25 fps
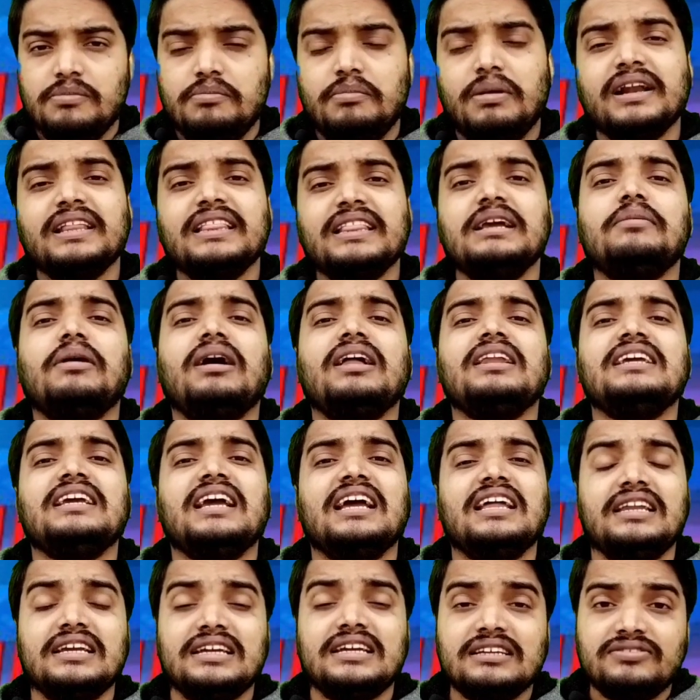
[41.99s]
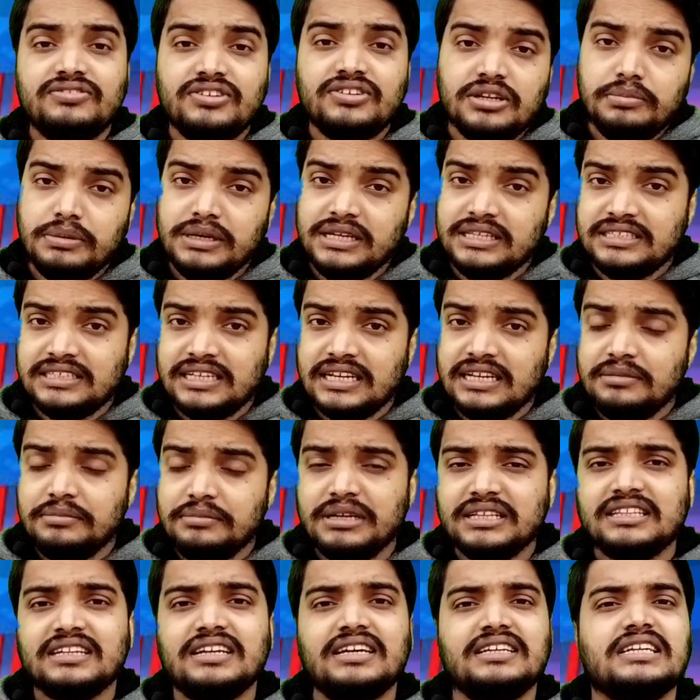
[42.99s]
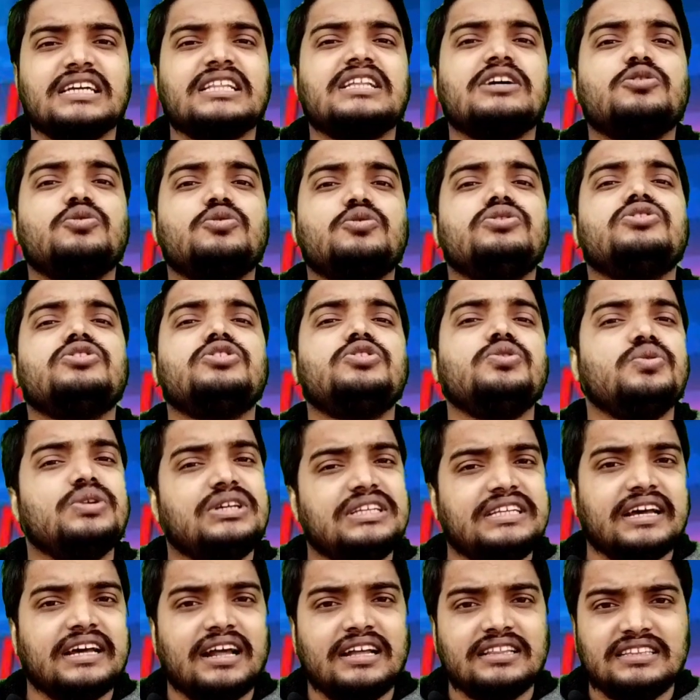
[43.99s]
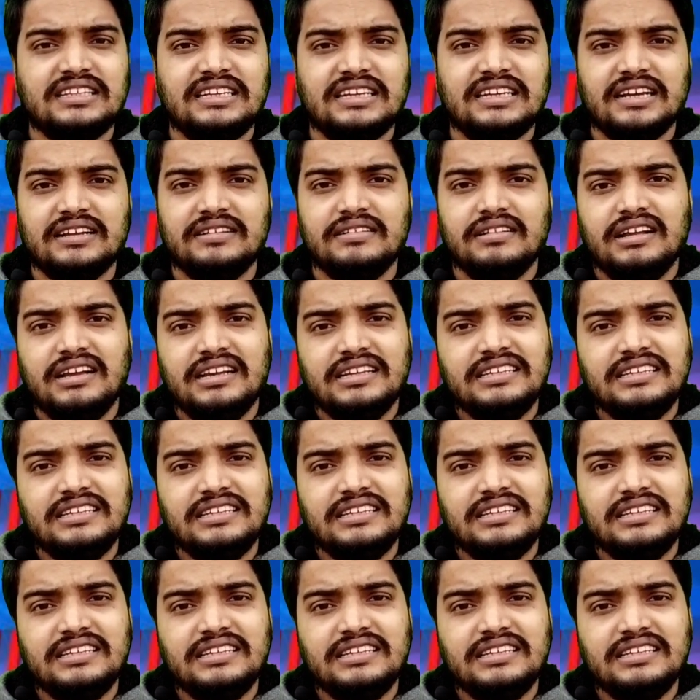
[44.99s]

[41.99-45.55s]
मरने वाली है लेकिन फिर भी जेल में इतना ज़्यादा खुश क्यों नज़र आती है